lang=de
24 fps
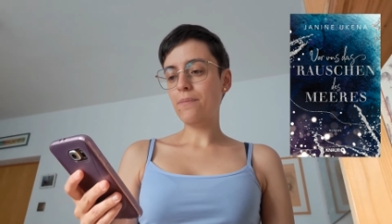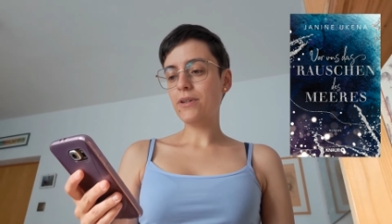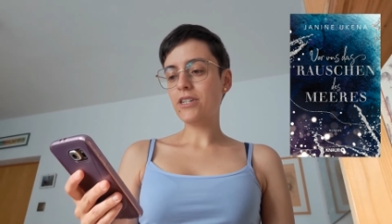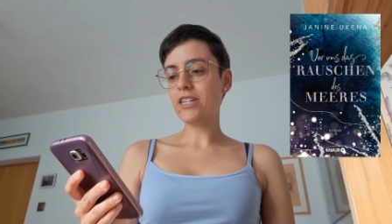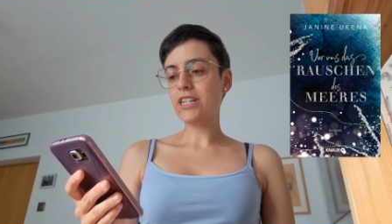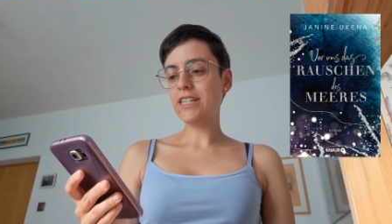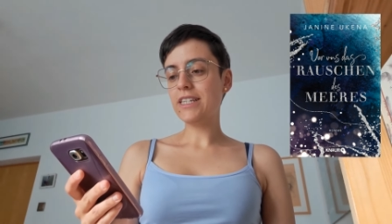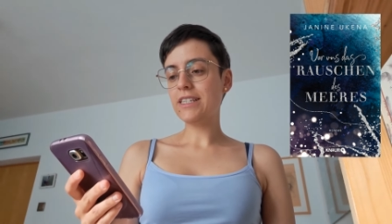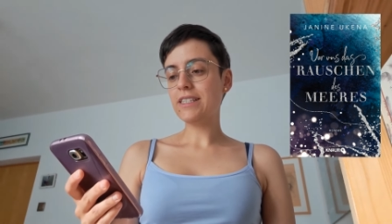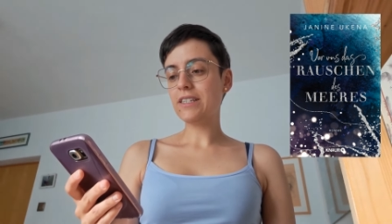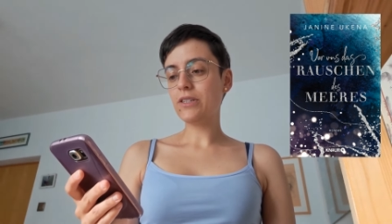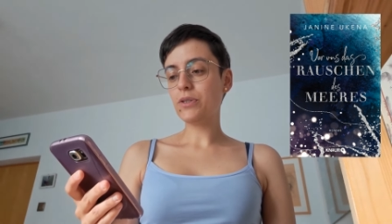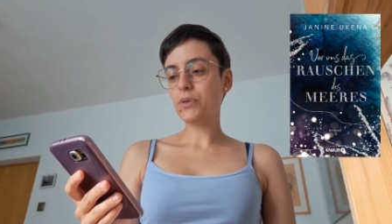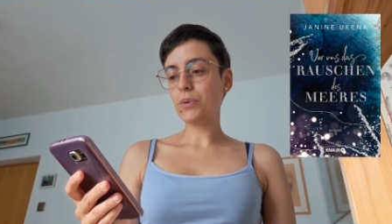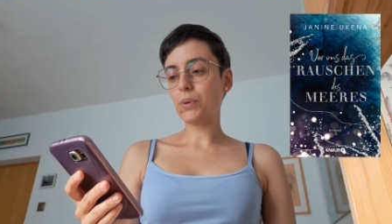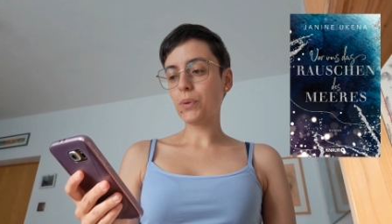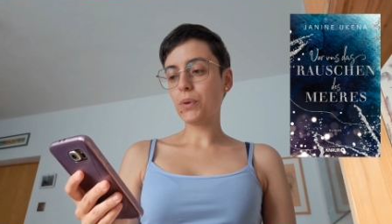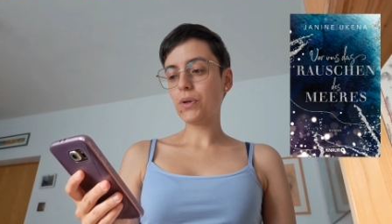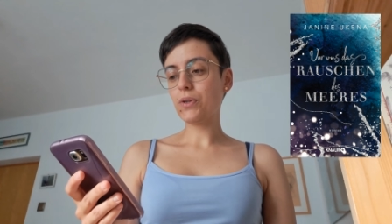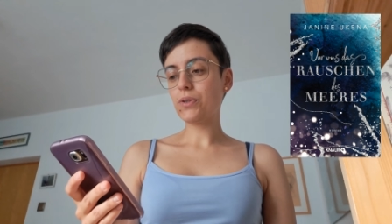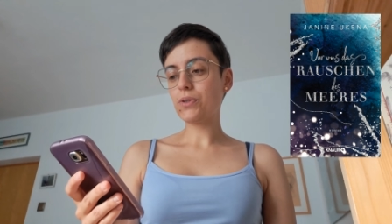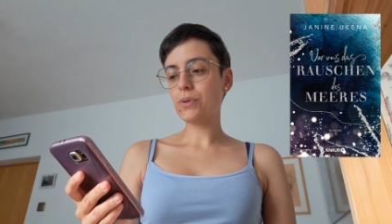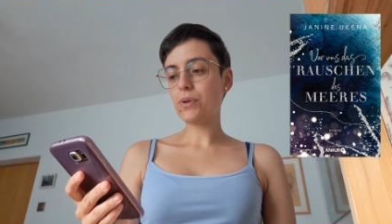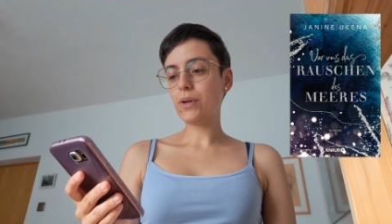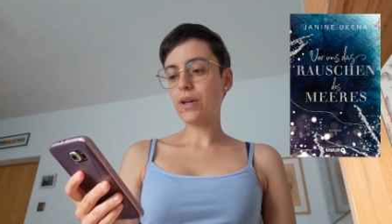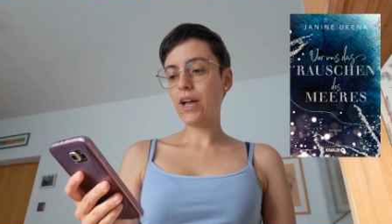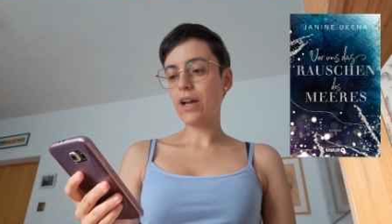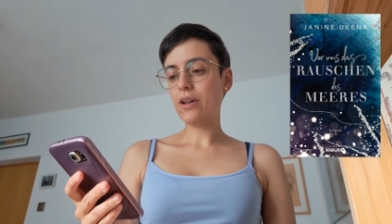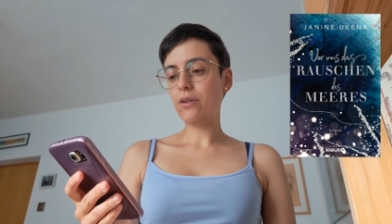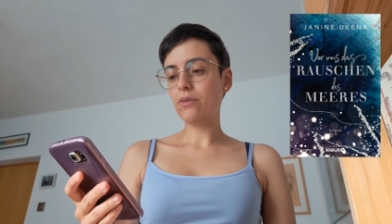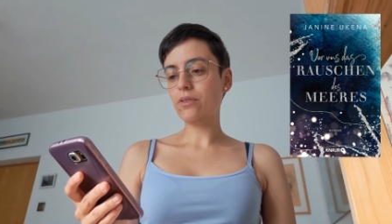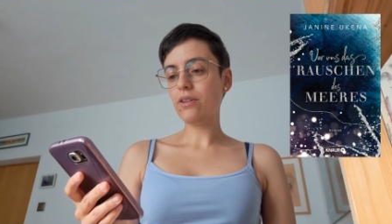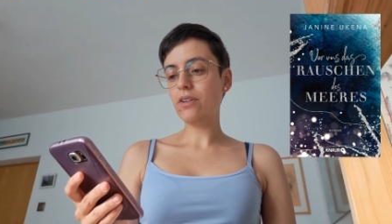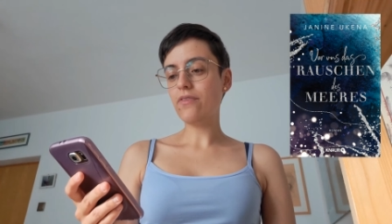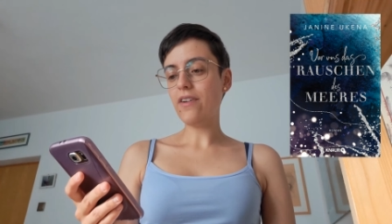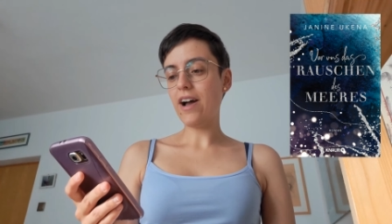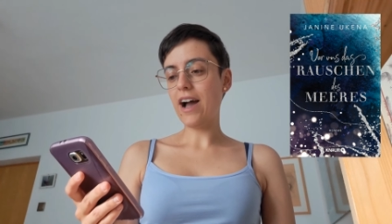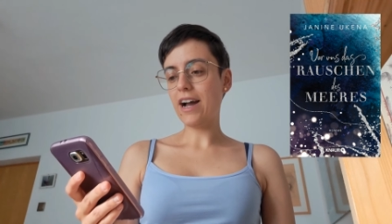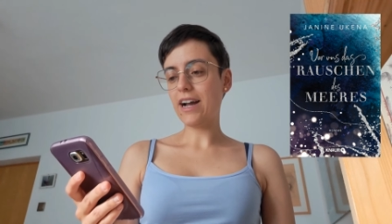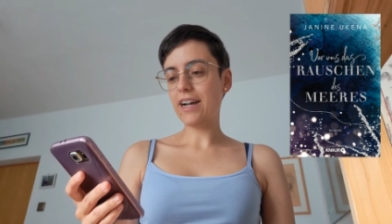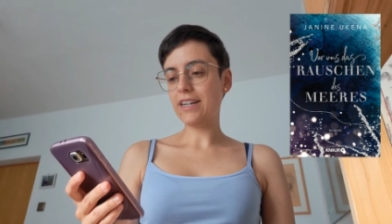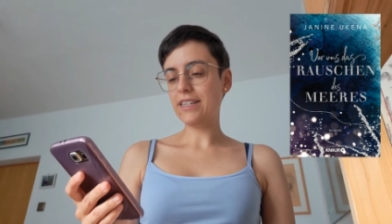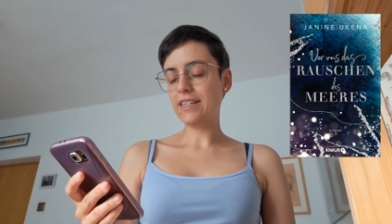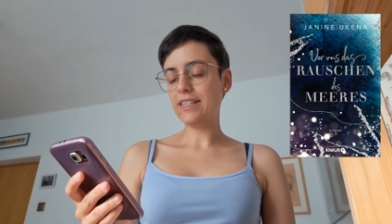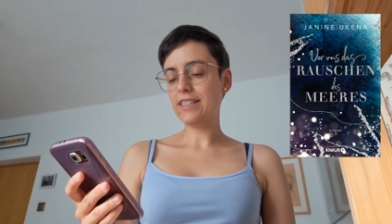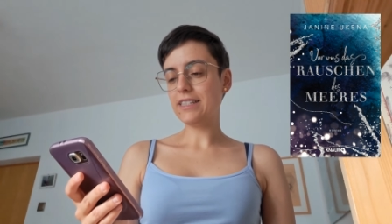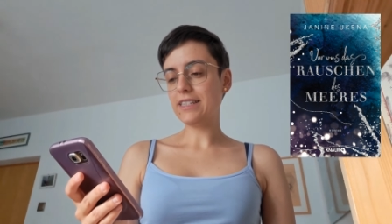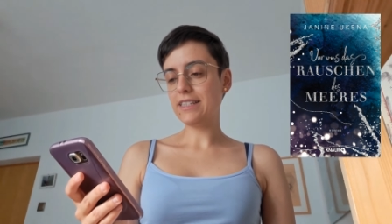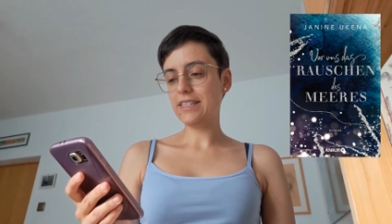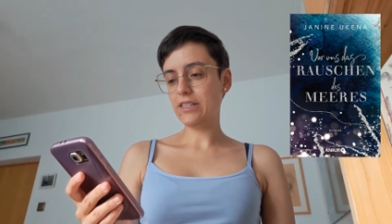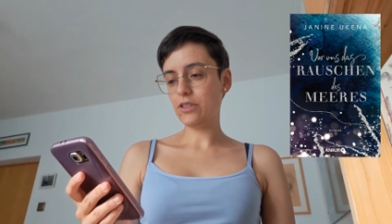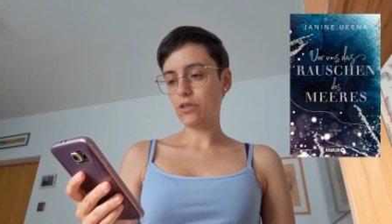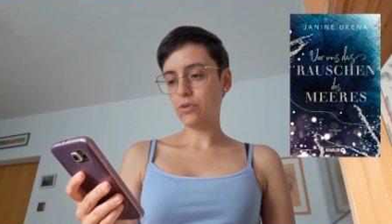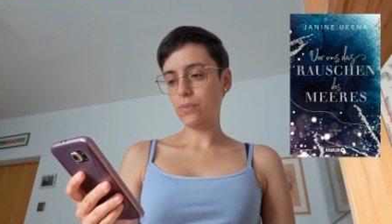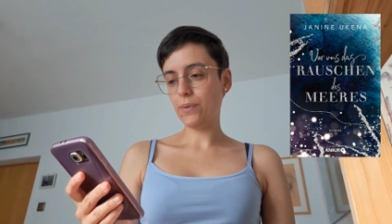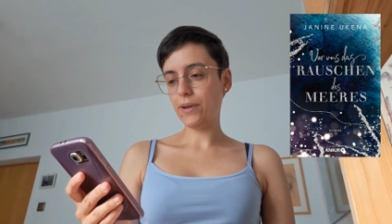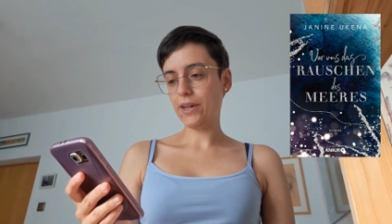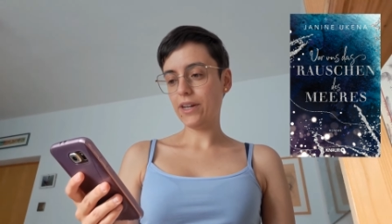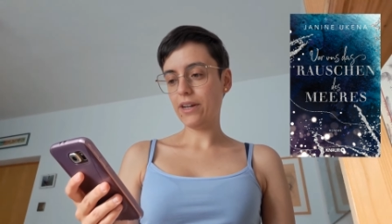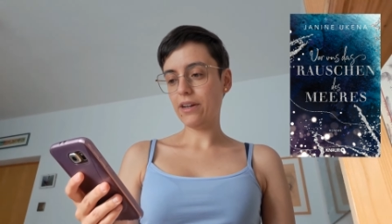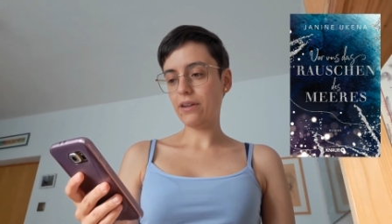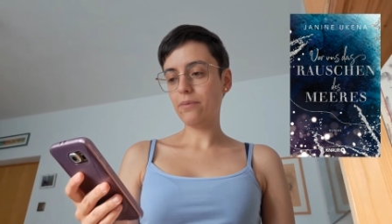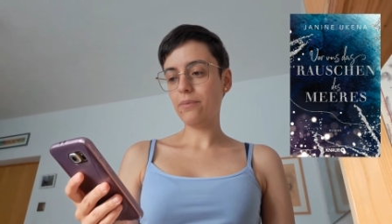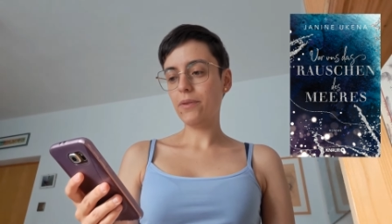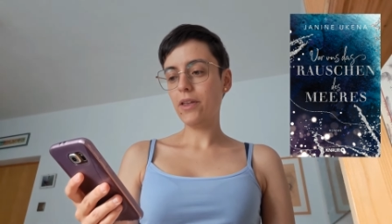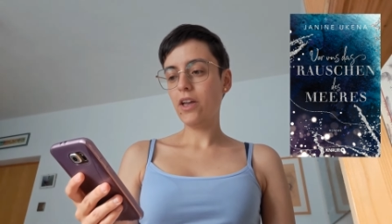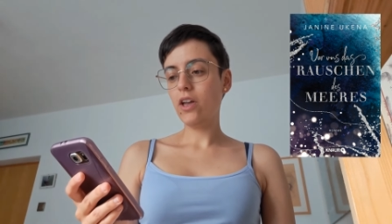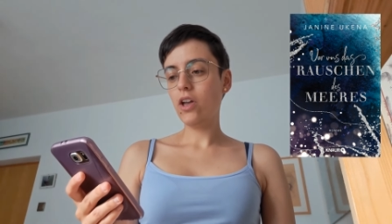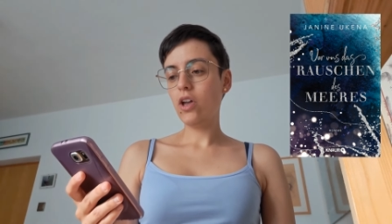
beschließt sie zurückzukehren und die Wahrheit ans Licht zu bringen.